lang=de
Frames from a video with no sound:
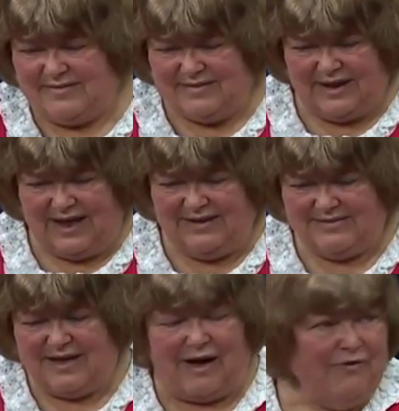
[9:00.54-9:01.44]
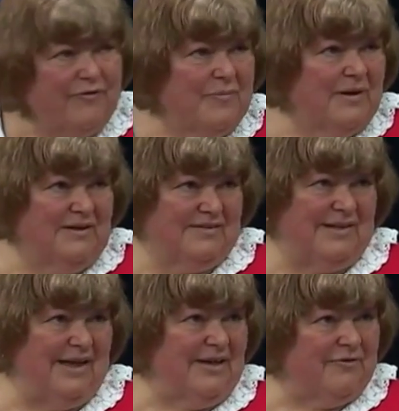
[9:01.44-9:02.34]
das dann alles auf, wie man
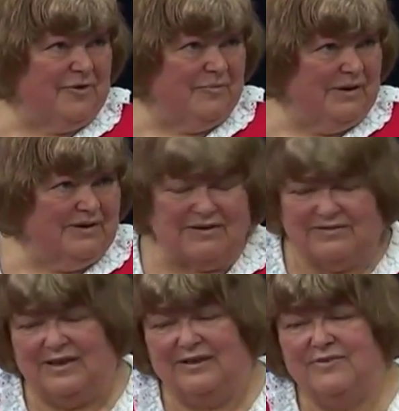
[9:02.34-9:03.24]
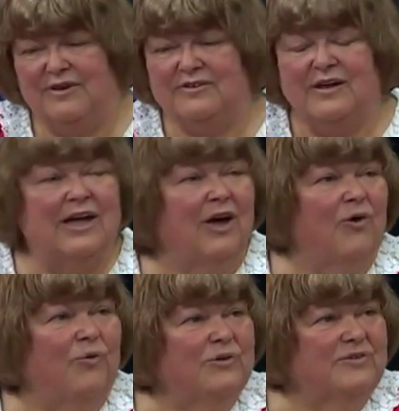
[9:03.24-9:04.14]
das gleich auf dem Bild auch sehen wird.
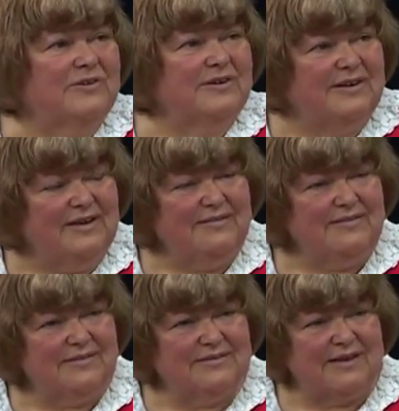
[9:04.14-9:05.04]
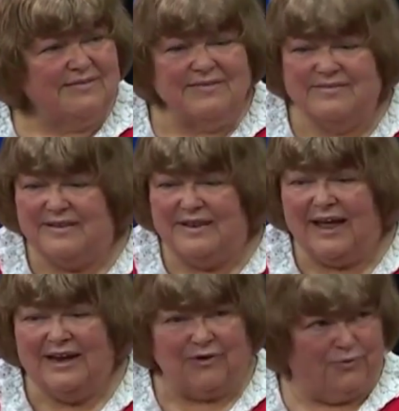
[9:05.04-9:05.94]
Und dies, das ist in
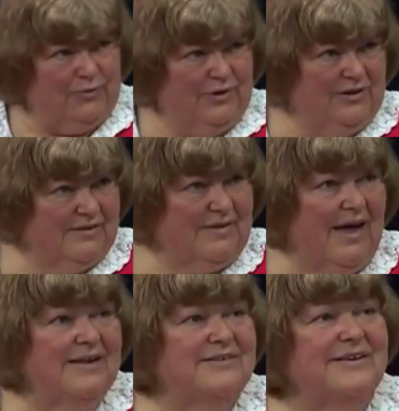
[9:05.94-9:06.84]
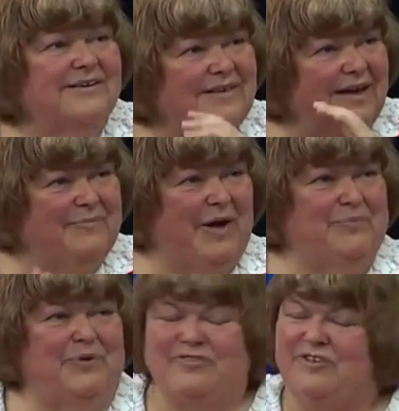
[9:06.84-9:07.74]
einer ruhigen Zeit. Ich sage
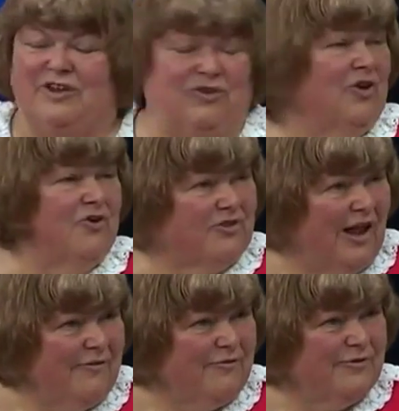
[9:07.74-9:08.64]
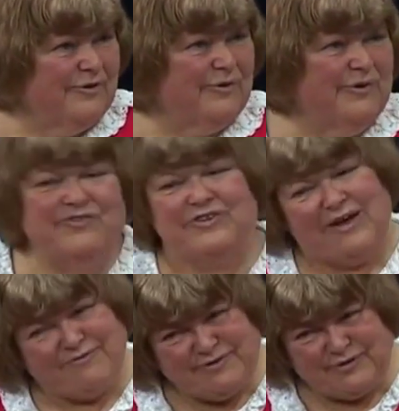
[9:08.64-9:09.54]
meinen Patienten, schlafen Sie ruhig,
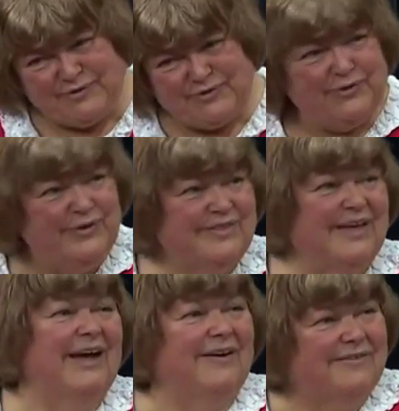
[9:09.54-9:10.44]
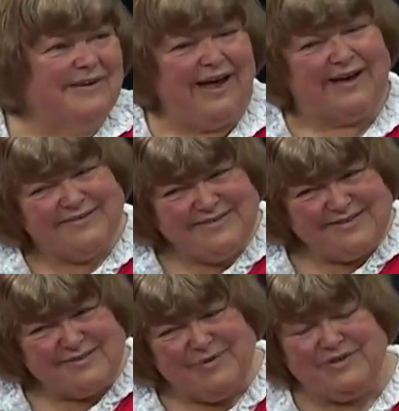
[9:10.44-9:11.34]
schlafen Sie gut durch und nachher
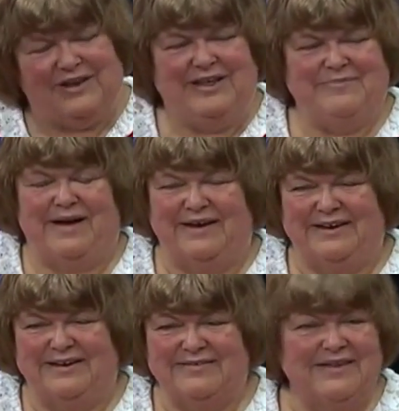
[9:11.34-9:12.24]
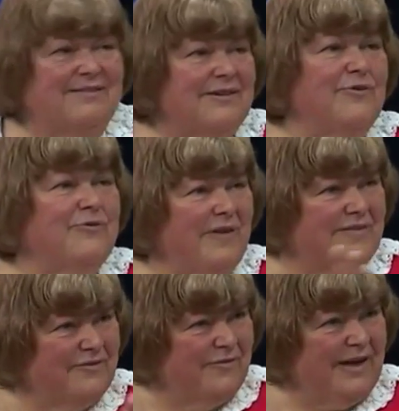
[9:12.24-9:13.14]
setze ich mich daneben an in den Sessel und
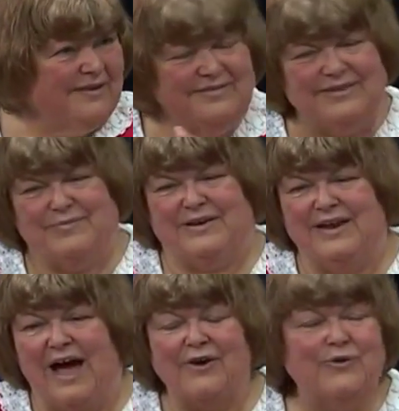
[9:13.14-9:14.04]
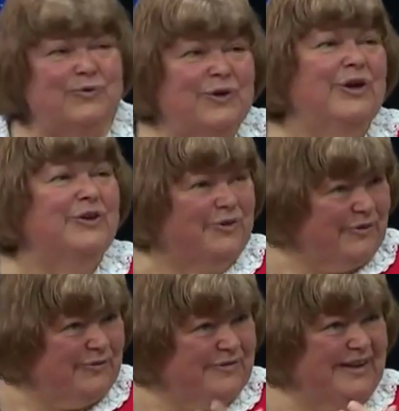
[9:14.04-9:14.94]
wenn Sie fertig sind mit Nachruhen,
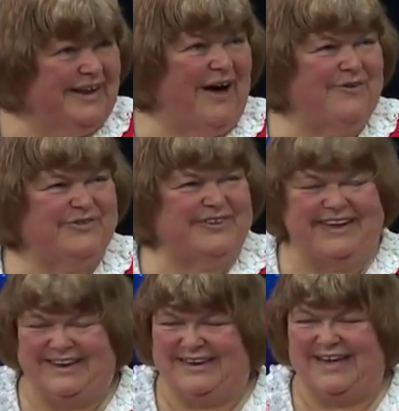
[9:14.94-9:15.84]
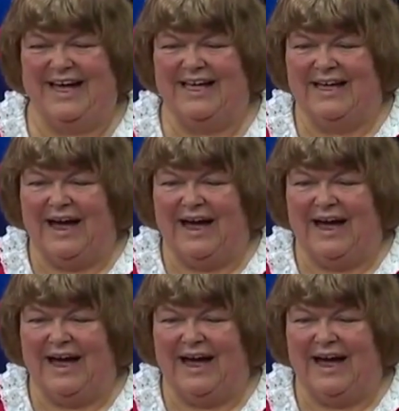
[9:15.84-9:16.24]
dürfen Sie dann aufstehen. Ja?